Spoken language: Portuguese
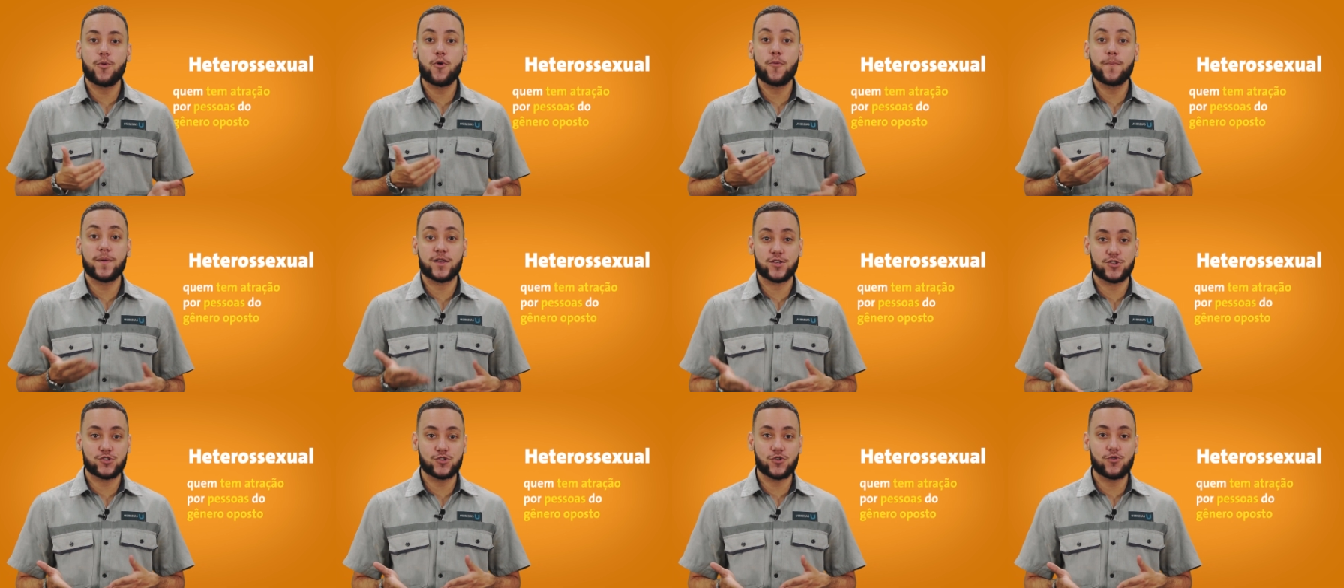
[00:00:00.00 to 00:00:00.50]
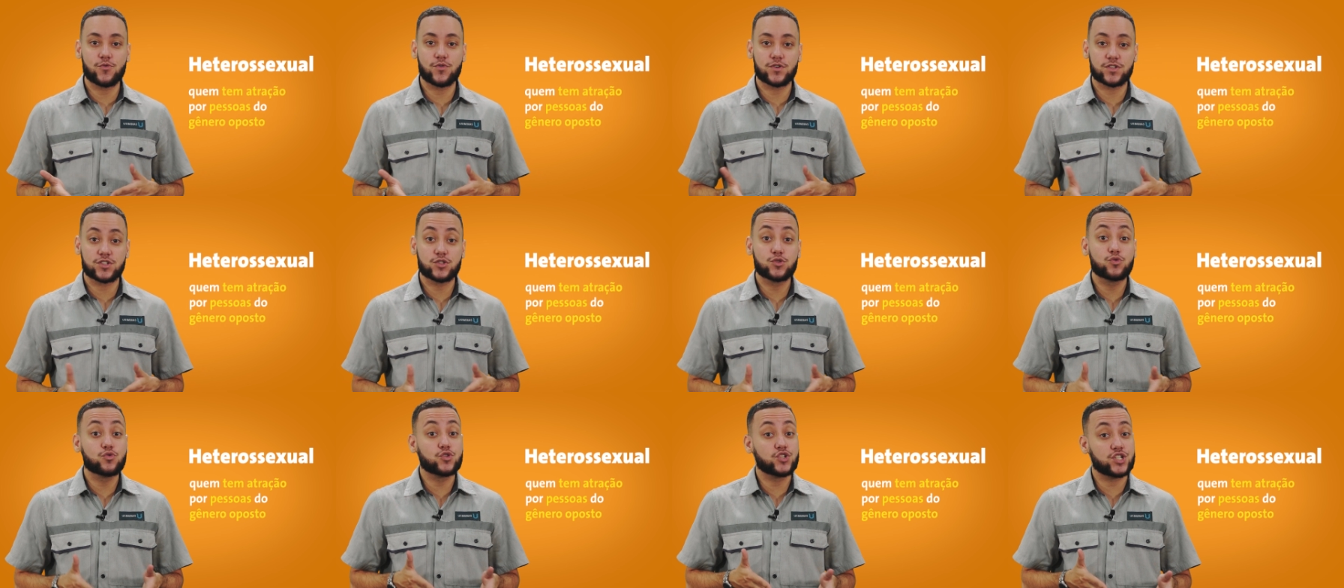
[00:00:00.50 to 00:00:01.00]
por
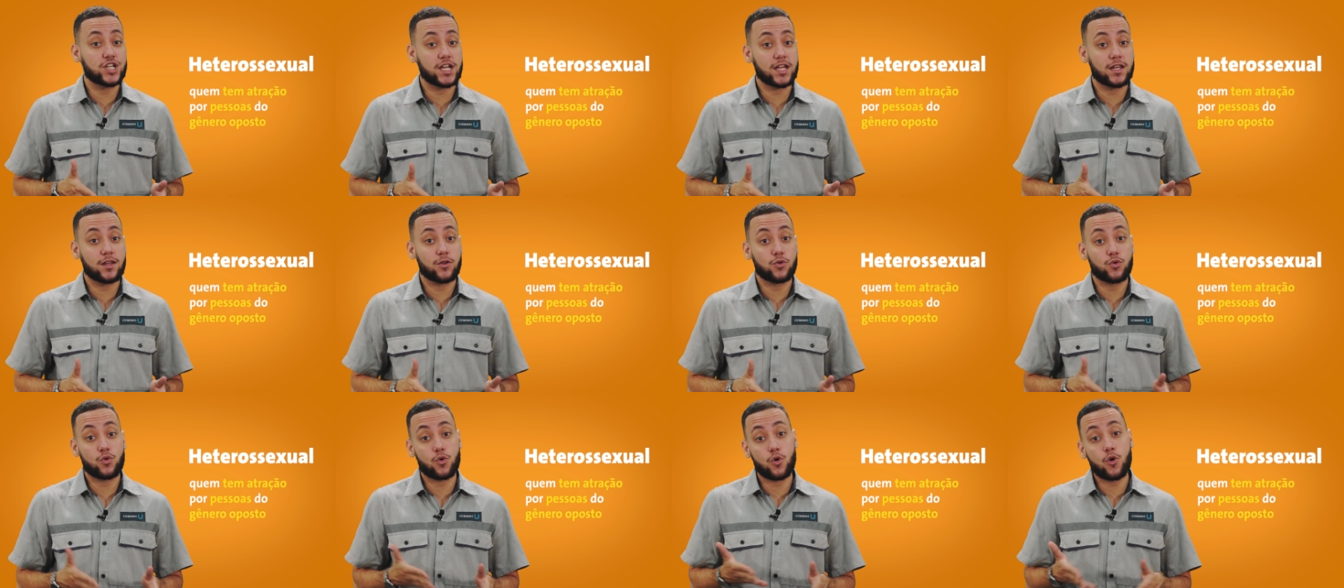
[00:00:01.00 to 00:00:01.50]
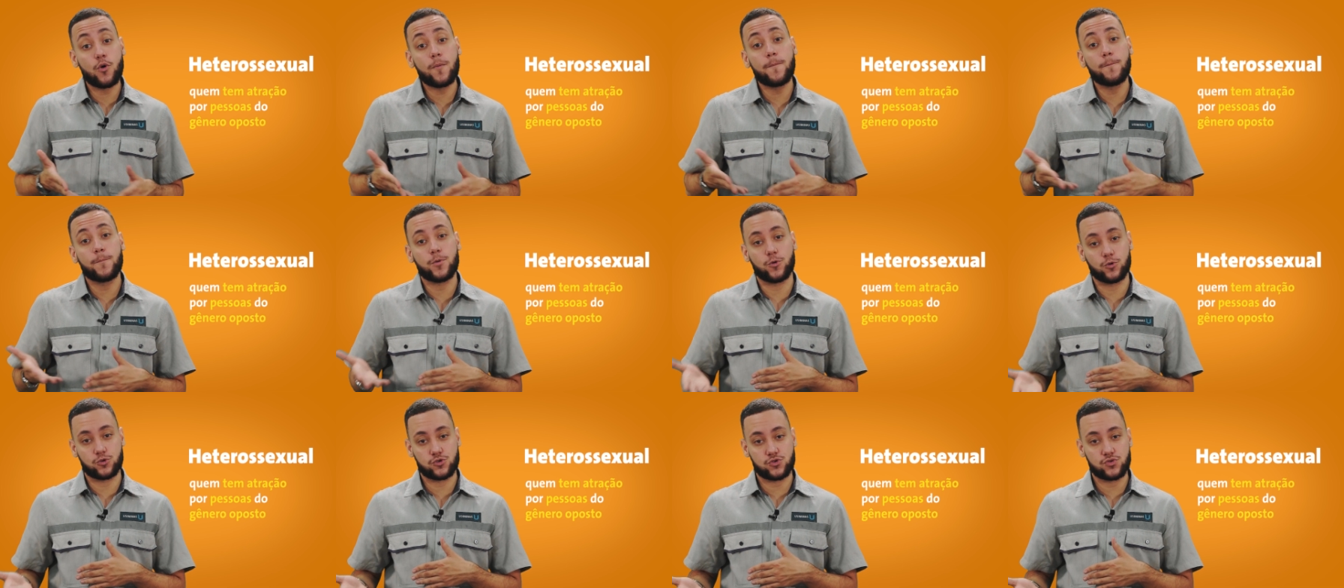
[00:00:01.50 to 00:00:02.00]
pessoas do gênero
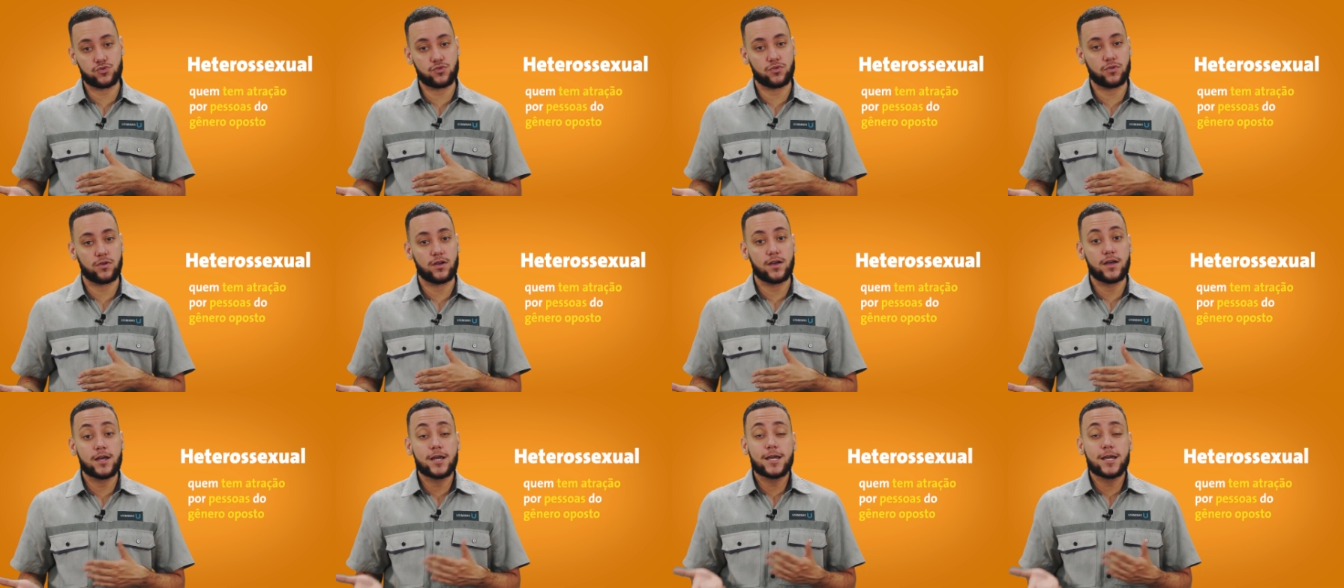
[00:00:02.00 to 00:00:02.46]
oposto.